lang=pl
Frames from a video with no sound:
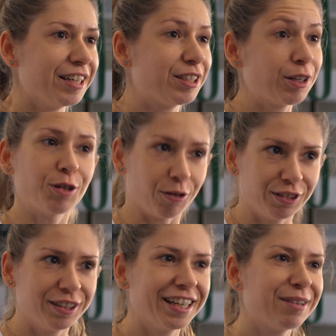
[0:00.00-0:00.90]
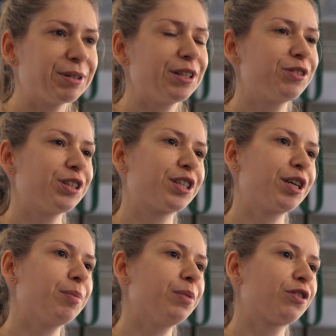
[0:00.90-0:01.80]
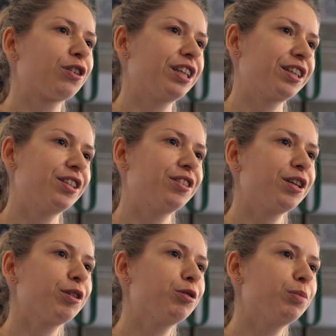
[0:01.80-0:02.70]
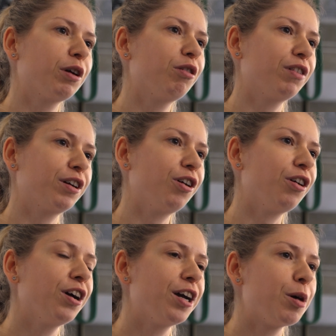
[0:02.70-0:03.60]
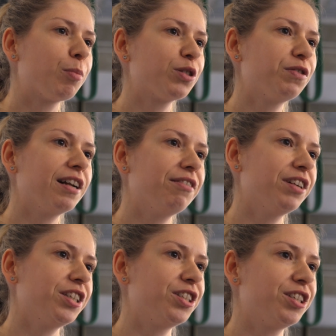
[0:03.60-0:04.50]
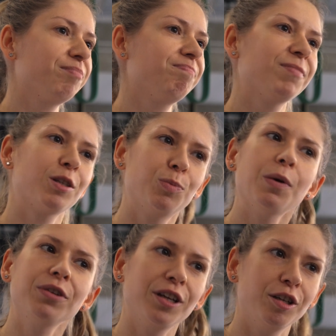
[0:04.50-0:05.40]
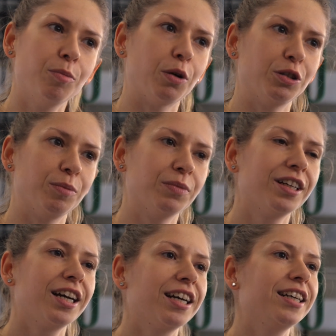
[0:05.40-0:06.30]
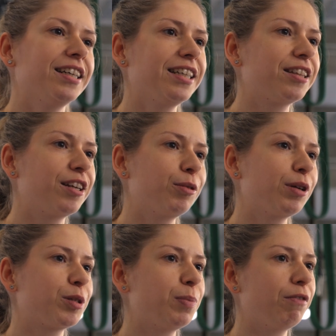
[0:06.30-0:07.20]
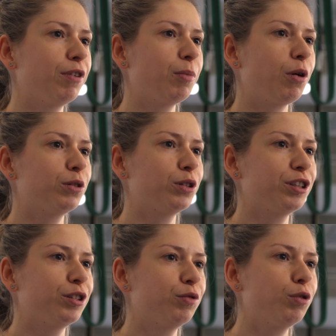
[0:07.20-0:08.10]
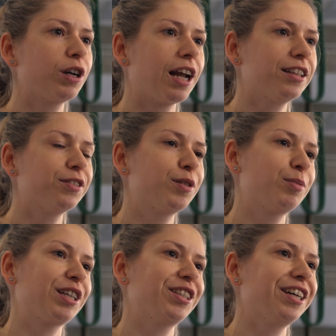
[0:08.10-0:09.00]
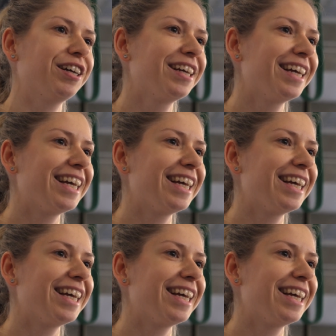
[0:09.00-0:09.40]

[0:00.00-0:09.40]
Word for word: sensowny. Przede wszystkim w kontekście treningu biegowego pozwala wejść na zupełnie inny poziom. E, ja trenuję z Pawłem od dwóch lat. W tym czasie